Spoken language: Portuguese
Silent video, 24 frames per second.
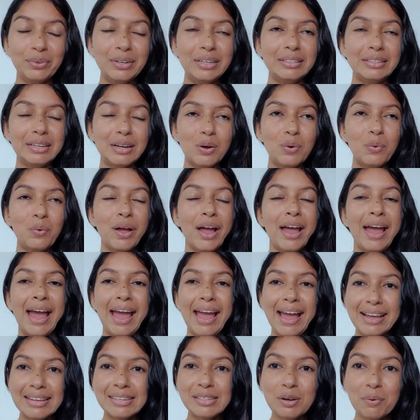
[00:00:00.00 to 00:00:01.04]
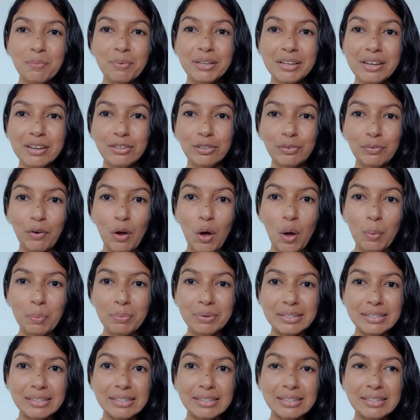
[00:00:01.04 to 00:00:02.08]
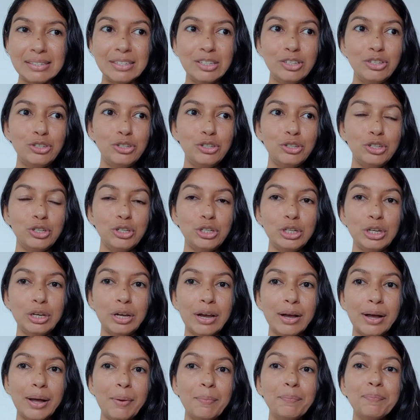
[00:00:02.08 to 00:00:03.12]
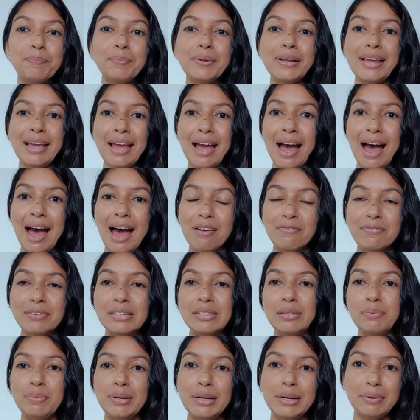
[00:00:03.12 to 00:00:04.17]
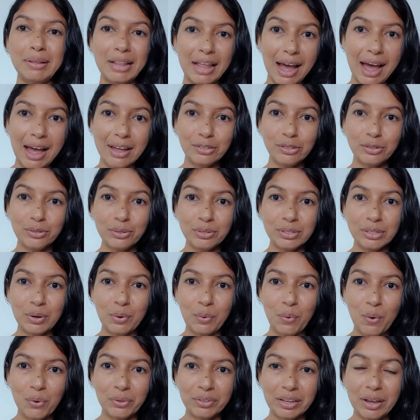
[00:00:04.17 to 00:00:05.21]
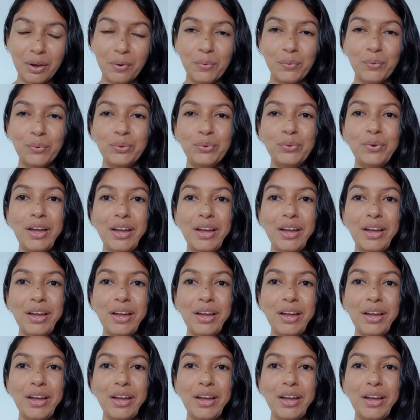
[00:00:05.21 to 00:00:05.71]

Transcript: Então, essa é uma das formas assim de ampliar a visibilidade do seu conteúdo,